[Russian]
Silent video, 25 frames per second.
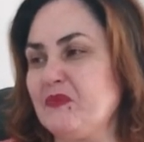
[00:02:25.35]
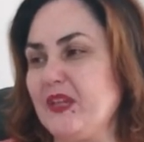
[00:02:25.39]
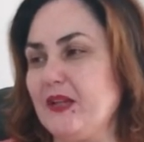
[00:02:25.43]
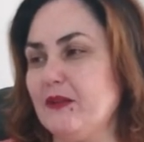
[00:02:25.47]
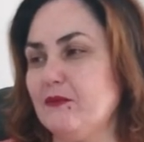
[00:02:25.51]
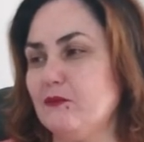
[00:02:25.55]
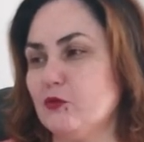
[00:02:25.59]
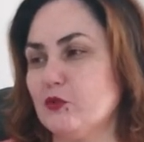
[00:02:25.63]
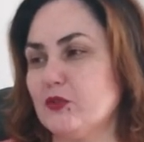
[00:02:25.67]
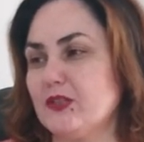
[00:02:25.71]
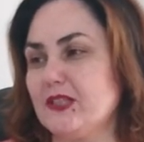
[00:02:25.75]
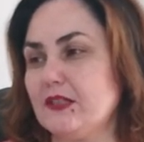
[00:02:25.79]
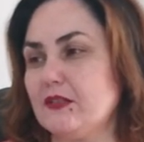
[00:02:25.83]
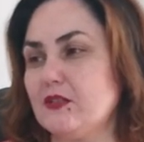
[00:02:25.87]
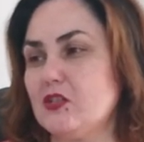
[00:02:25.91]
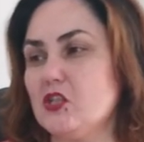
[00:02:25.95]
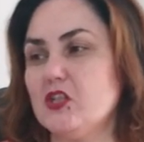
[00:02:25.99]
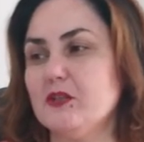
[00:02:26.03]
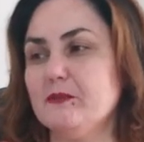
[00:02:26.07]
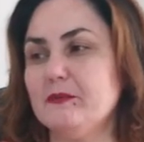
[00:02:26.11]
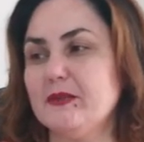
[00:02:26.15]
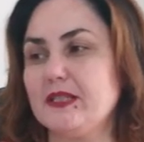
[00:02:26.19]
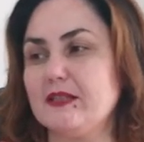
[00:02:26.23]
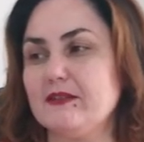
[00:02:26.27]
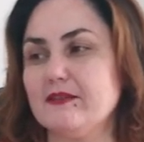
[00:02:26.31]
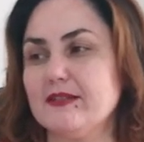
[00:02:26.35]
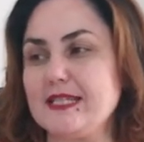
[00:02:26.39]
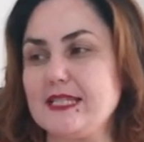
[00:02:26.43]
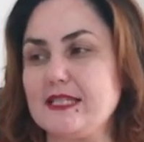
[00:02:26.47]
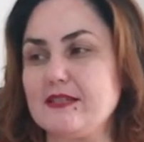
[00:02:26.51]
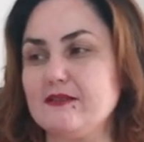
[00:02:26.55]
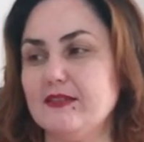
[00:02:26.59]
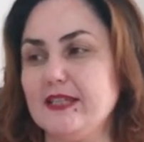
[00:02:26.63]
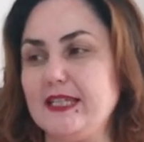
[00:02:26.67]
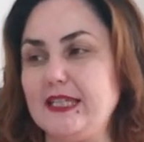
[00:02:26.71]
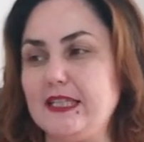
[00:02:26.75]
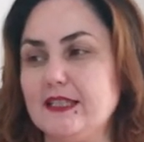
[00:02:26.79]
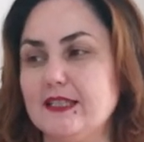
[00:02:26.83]
Вот, чем от вас
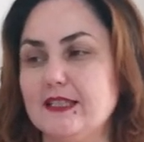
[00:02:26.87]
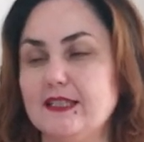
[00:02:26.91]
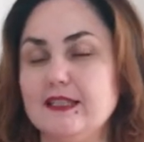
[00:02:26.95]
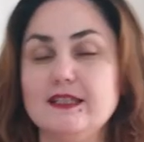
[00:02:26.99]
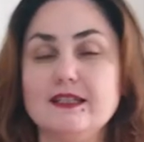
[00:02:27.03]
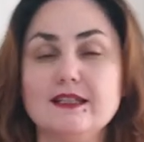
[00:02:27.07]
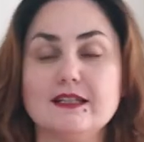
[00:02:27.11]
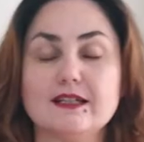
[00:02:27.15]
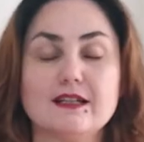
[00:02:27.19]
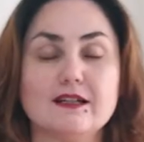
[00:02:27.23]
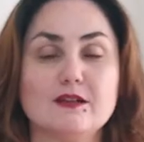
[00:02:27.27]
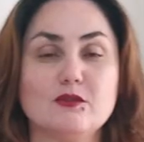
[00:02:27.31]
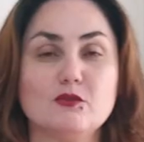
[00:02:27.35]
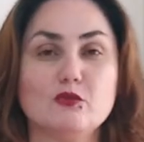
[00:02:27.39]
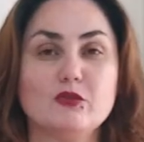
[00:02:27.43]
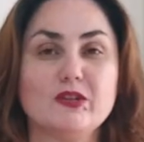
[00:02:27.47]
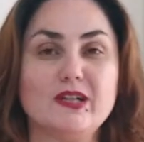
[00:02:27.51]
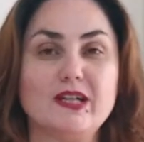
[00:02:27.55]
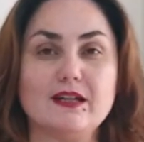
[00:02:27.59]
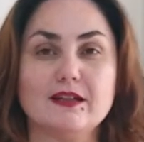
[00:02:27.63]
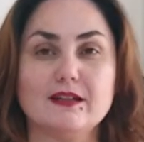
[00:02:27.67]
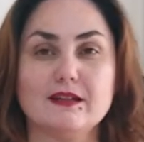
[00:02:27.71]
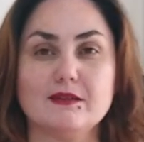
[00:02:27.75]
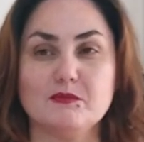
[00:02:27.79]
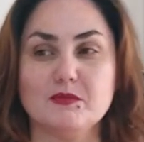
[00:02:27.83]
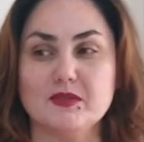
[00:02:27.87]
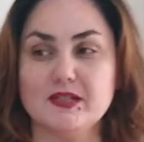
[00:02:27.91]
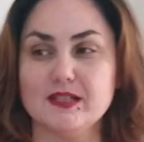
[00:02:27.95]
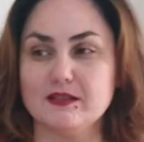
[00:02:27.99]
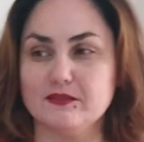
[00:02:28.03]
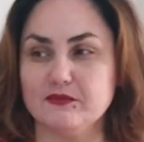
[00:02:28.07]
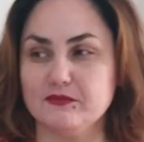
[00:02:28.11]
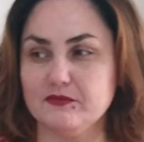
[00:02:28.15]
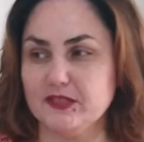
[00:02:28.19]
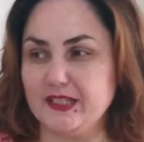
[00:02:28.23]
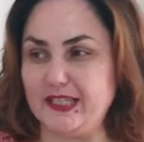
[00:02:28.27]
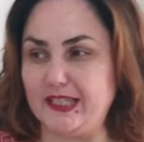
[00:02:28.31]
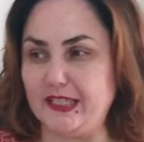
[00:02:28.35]
веет и какой аромат
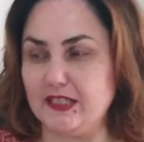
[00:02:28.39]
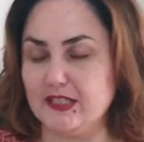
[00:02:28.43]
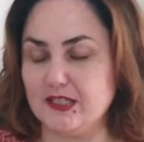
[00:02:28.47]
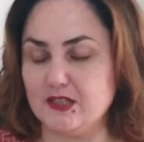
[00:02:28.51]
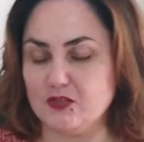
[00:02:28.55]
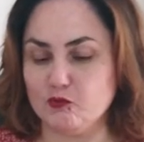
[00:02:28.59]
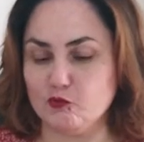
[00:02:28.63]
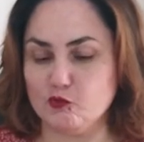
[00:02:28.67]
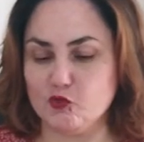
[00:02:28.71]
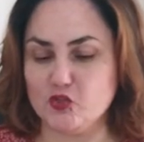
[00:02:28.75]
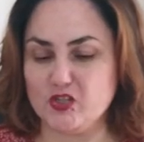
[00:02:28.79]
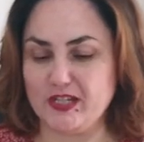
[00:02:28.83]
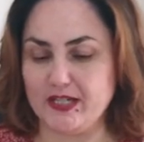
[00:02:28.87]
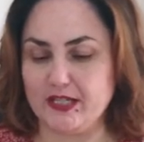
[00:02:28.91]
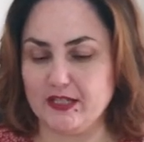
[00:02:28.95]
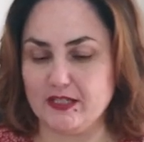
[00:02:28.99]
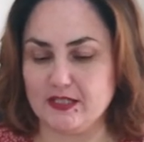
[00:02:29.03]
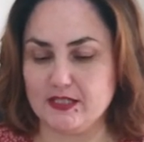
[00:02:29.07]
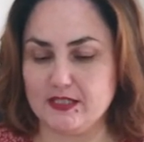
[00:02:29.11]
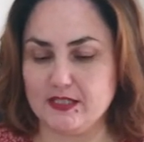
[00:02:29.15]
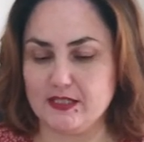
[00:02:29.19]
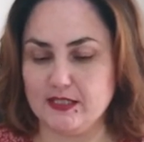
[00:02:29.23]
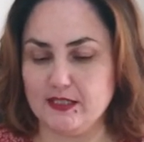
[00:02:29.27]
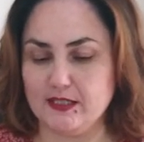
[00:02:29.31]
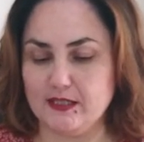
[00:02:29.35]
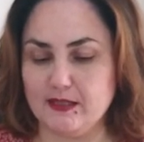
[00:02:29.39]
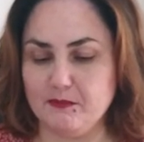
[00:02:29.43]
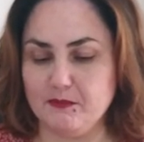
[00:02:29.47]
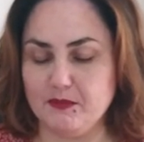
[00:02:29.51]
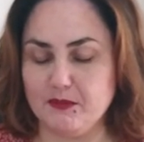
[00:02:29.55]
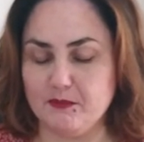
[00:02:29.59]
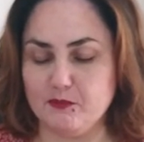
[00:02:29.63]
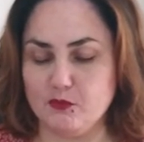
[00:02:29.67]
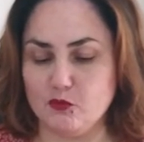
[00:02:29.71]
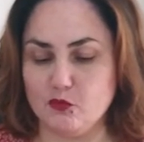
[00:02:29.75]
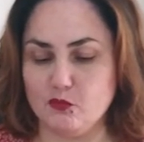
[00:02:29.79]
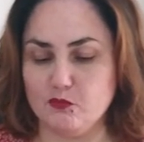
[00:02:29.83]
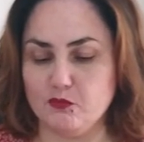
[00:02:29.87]
вы излучаете. Я
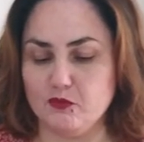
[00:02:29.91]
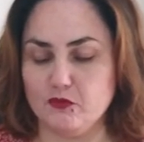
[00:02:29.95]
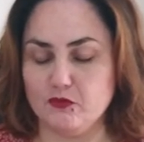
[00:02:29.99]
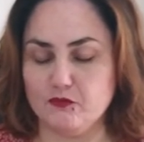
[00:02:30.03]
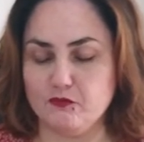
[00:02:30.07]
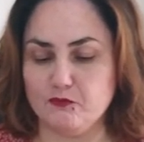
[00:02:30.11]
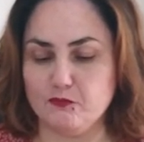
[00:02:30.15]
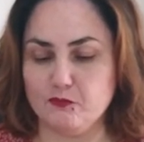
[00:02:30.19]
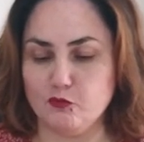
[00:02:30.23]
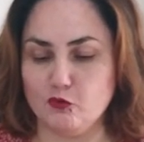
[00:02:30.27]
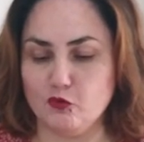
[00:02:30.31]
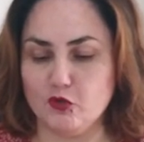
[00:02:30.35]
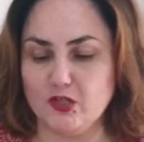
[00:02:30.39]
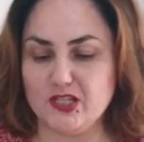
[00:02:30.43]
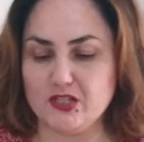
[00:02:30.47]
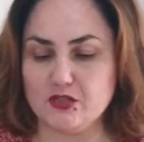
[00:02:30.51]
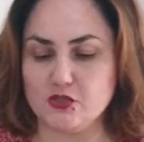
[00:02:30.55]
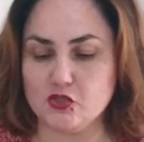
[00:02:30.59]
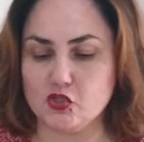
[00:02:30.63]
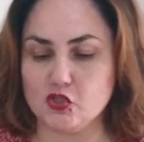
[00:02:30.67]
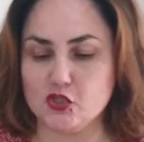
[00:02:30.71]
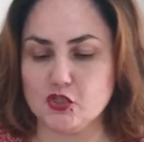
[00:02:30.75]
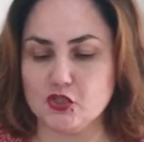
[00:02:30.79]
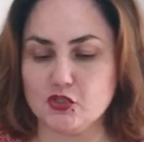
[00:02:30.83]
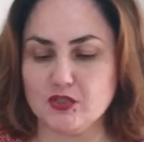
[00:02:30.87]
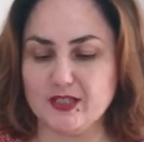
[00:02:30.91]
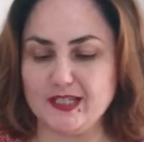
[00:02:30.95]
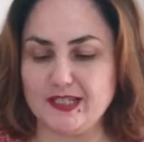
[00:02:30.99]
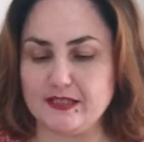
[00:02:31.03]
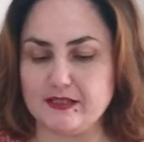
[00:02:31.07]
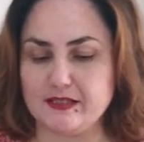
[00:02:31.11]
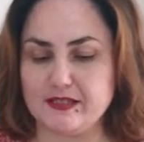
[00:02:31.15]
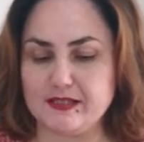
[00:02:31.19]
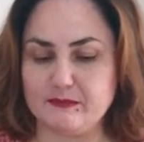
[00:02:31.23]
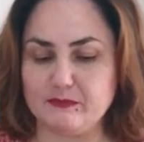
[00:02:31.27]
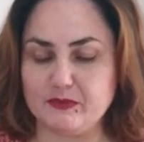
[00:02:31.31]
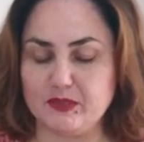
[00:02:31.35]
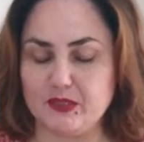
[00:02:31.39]
попробую в поле
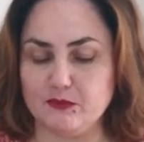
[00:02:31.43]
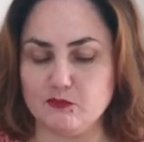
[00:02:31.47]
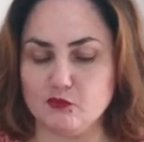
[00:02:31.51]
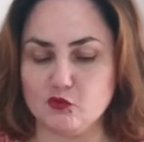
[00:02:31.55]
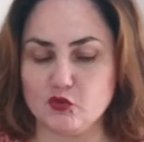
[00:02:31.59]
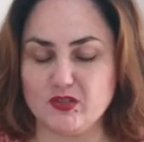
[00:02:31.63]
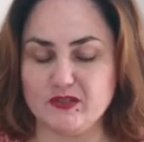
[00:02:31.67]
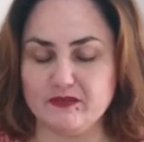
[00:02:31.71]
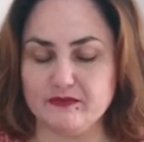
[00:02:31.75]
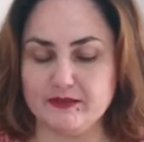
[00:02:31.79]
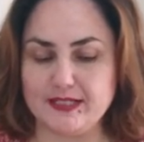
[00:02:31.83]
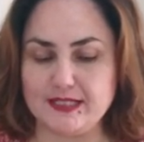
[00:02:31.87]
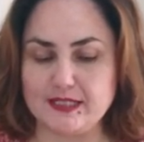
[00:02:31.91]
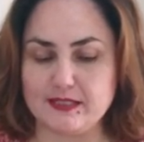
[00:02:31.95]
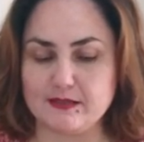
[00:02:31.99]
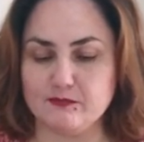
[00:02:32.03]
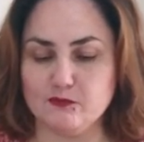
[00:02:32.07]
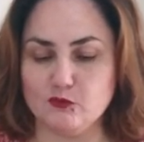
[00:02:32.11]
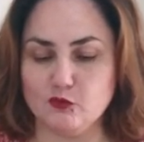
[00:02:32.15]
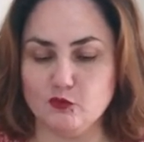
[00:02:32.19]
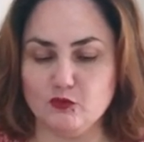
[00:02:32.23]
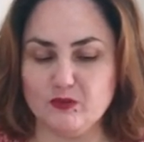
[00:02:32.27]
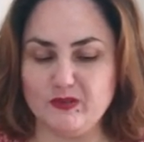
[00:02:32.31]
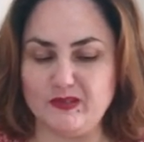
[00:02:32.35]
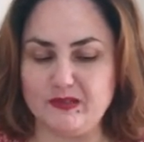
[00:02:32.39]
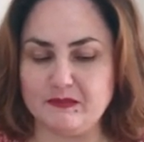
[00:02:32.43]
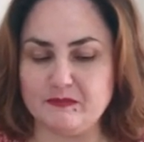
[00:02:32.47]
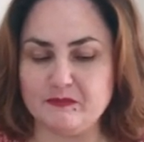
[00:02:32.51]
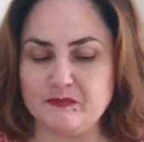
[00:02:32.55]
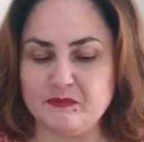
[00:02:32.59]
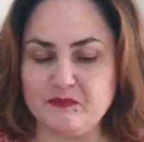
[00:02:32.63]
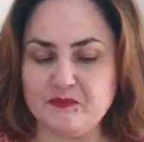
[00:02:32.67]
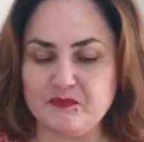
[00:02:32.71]
считать, потому что вас много,